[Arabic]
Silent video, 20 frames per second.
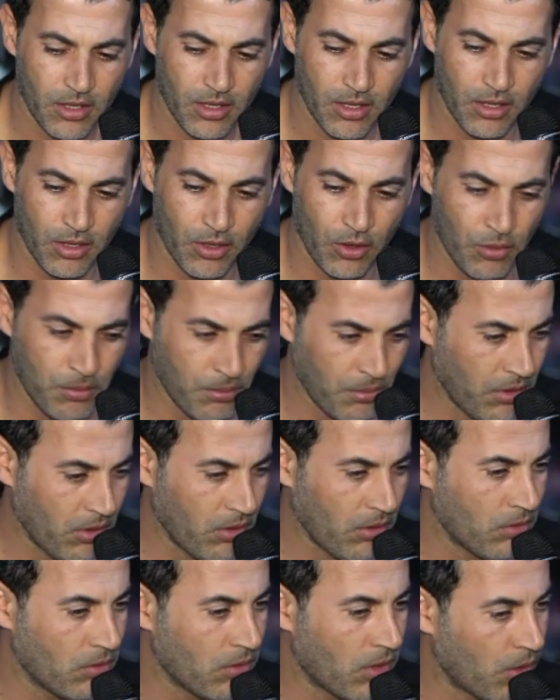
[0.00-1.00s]

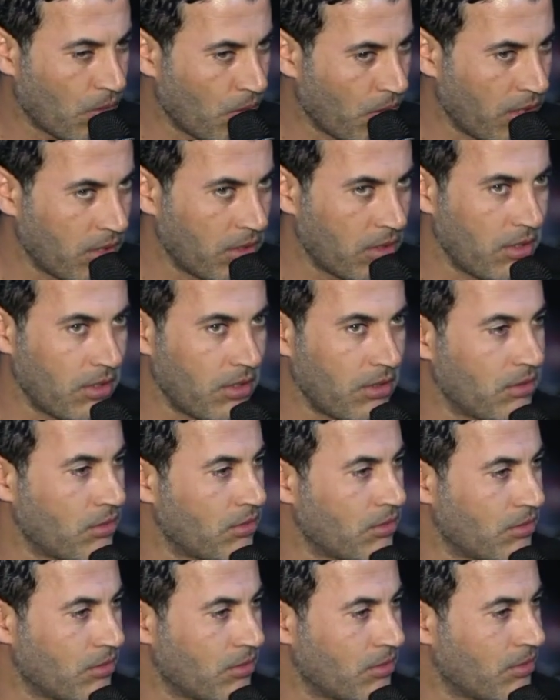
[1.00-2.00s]
امي واخواتي
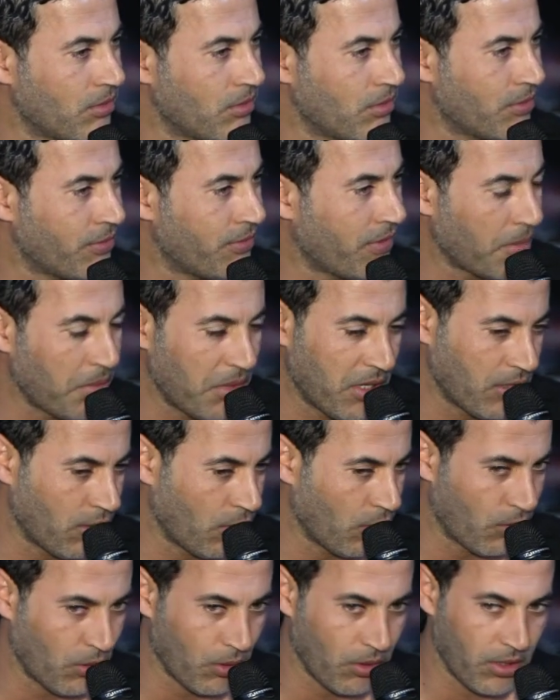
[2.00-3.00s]

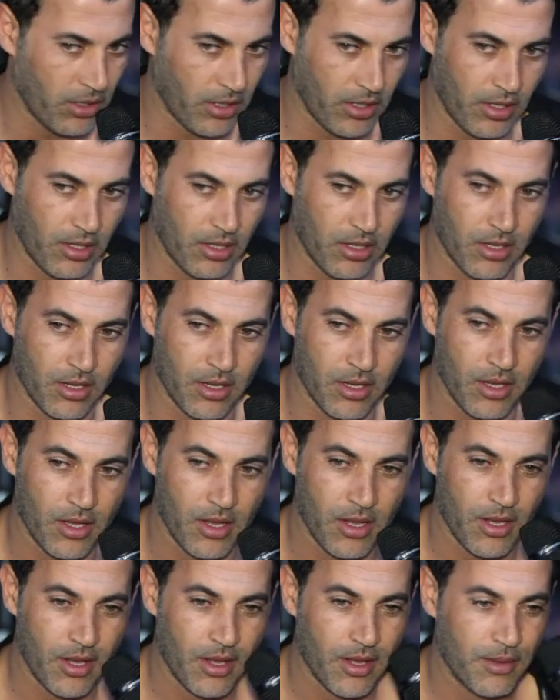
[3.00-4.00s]
وفاميلتي الكل اللي
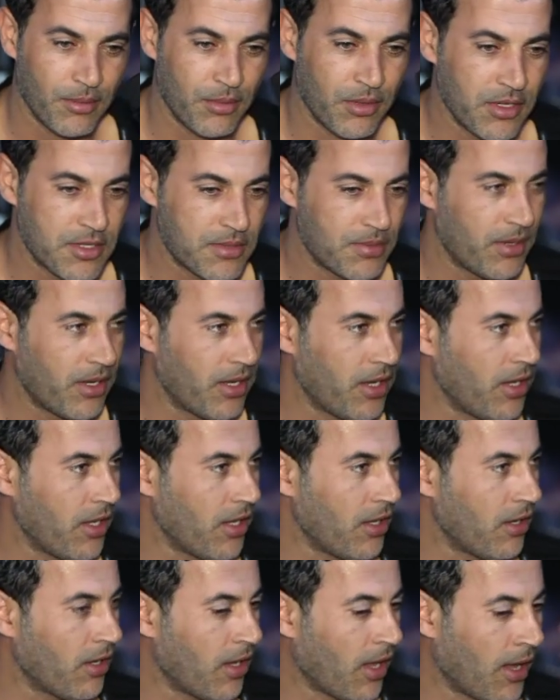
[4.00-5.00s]
بالنسبه
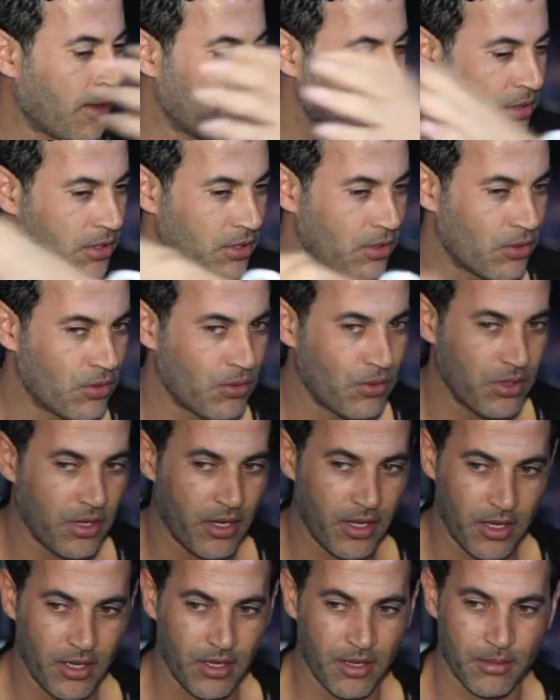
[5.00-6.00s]
لي اني حبيت نكون
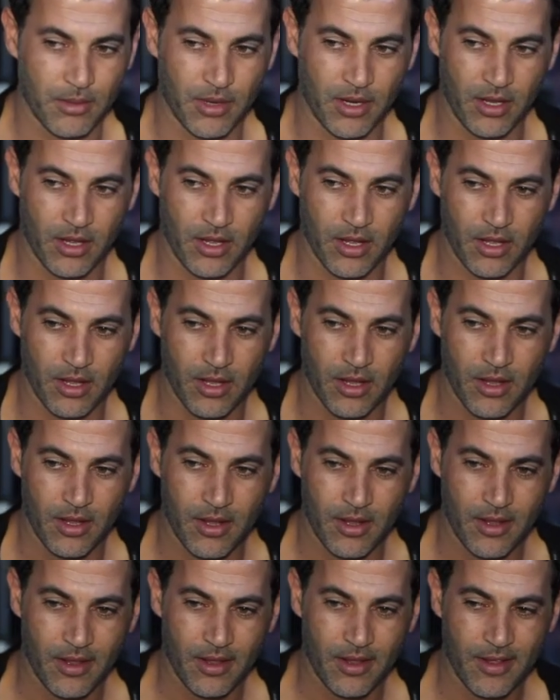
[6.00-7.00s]
اني معناها
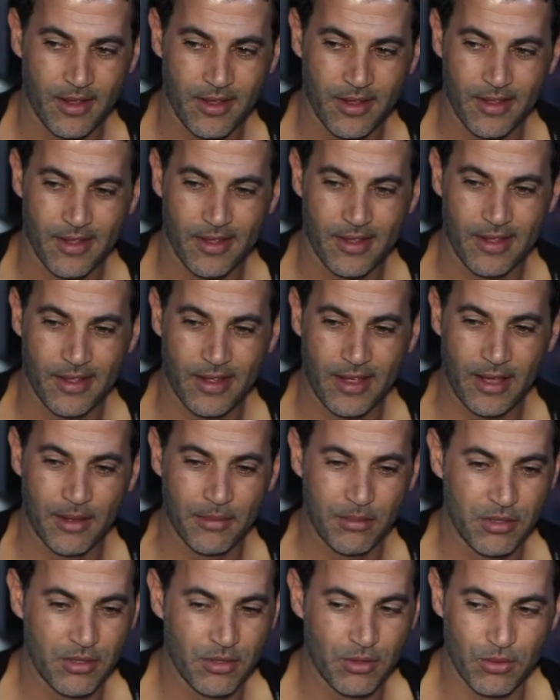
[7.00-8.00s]
آه،
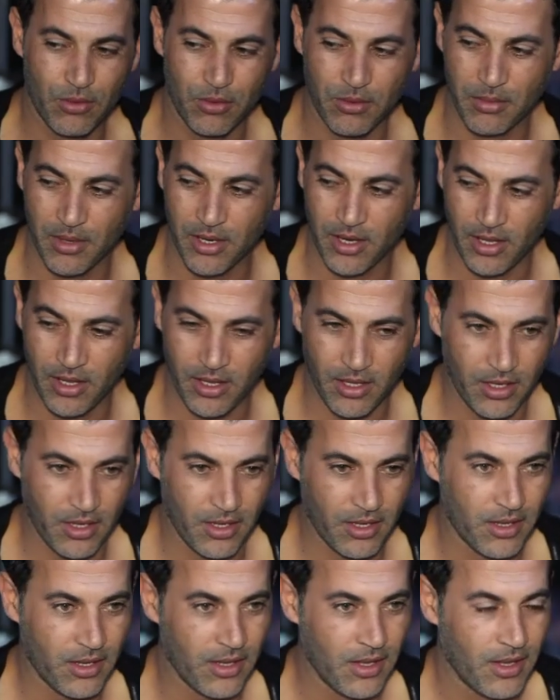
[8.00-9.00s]
حبيت نكون معناها
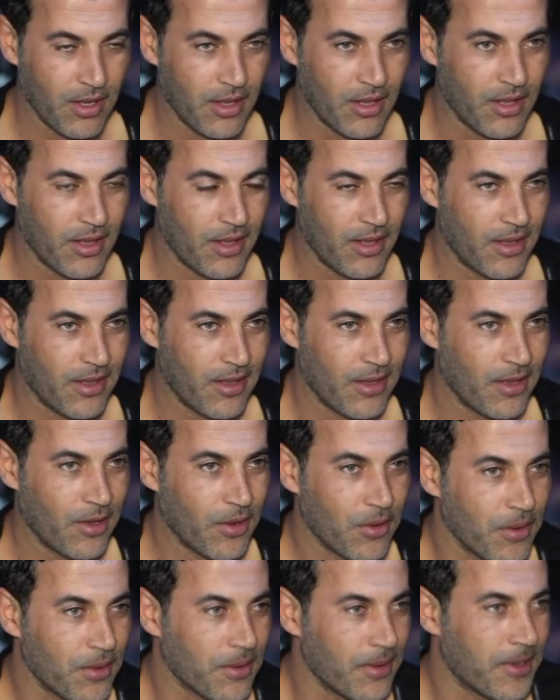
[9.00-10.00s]
اني آه،
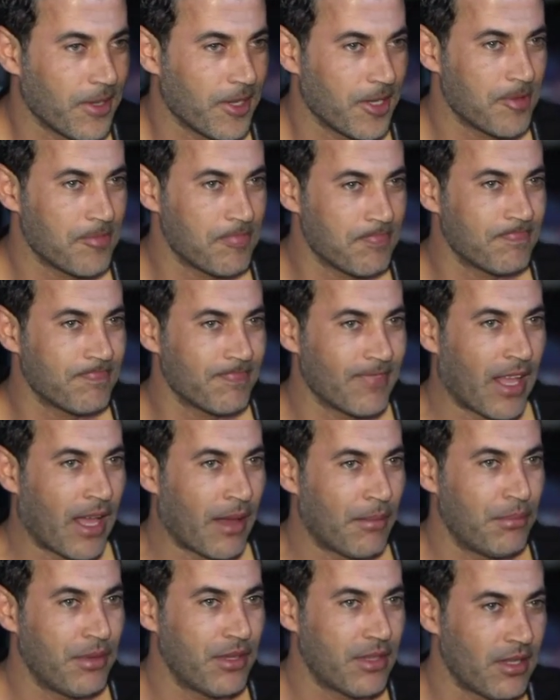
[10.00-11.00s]
آه،
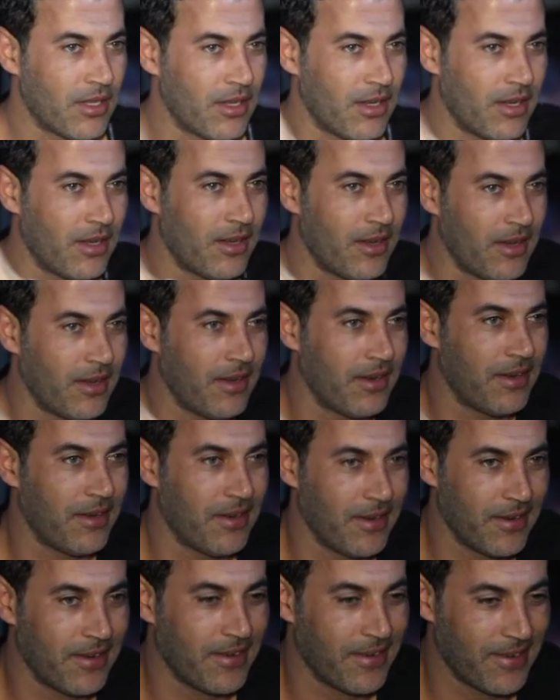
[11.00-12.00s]
حبيت
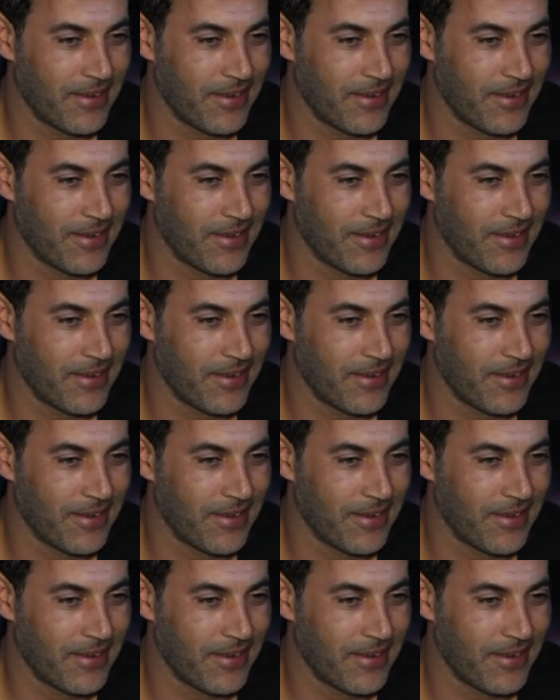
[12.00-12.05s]
ان